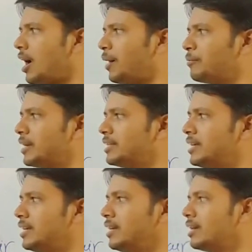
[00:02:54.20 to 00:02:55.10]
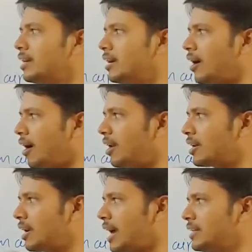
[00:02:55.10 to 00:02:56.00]
अब यदि
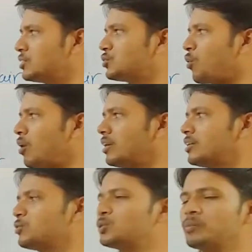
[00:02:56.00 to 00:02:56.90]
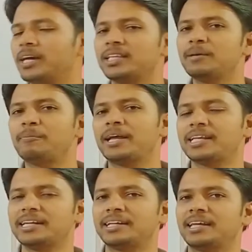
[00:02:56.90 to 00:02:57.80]
अल्कलाइन सॉल्ट उसमें यदि
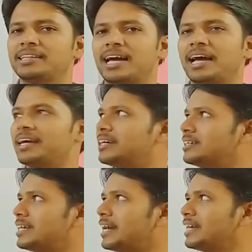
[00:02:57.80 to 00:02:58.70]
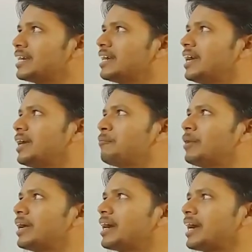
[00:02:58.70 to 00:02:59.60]
प्रेजेंट रहता है यानी कि
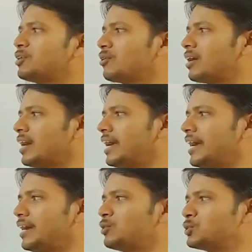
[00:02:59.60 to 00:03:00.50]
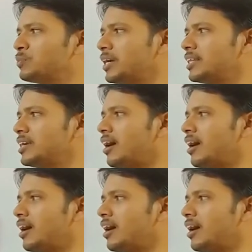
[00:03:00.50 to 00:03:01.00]
ब्रिक का जो क्ले है उसमें यदि